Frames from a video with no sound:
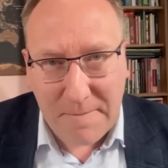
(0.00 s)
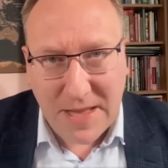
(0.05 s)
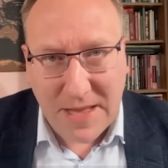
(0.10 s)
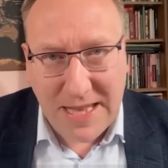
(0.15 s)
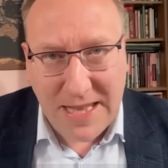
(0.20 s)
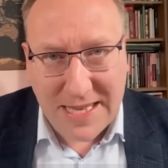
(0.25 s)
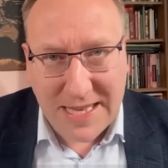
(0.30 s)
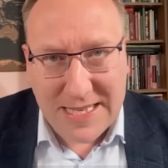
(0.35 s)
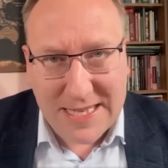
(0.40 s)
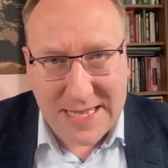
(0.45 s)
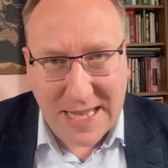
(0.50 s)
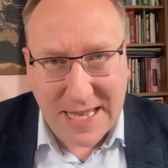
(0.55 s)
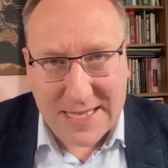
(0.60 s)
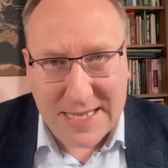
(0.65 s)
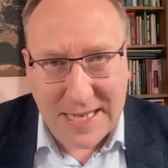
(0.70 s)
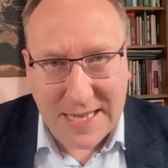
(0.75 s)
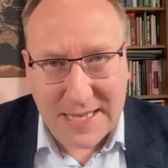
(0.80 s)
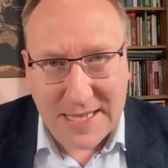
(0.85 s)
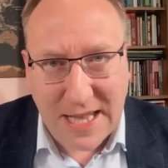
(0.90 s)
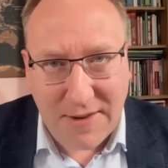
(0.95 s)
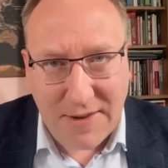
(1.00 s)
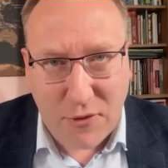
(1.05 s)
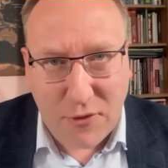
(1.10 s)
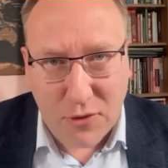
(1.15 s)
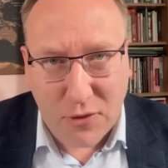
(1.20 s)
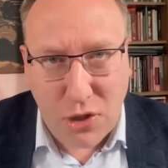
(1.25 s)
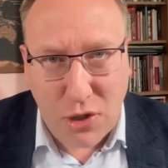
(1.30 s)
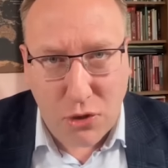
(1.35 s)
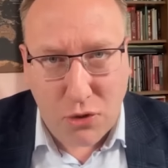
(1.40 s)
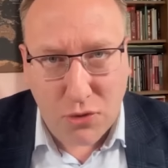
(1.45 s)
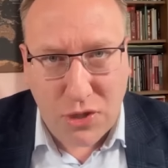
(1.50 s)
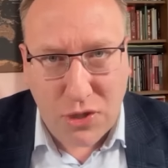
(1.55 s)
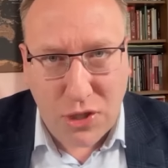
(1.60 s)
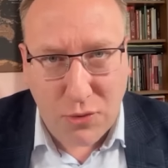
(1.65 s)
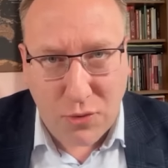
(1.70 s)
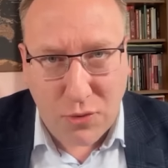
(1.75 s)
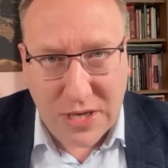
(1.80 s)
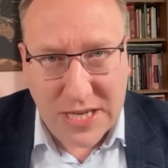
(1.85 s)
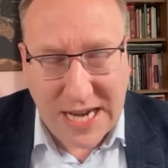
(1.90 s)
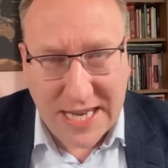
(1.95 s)
legislacyjna w konstytucji
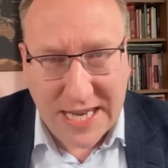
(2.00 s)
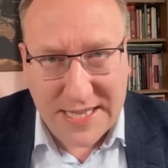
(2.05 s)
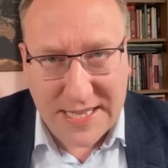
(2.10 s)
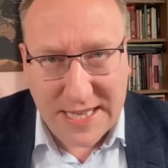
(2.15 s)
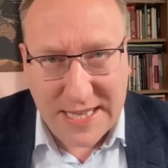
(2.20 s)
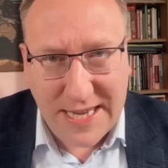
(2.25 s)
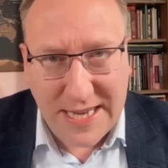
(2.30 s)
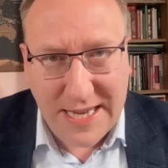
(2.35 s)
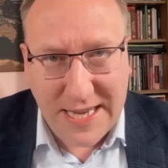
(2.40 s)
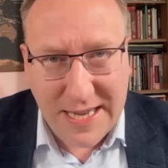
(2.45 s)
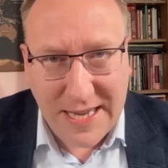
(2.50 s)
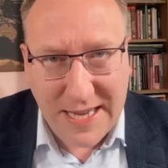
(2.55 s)
Ukrainy.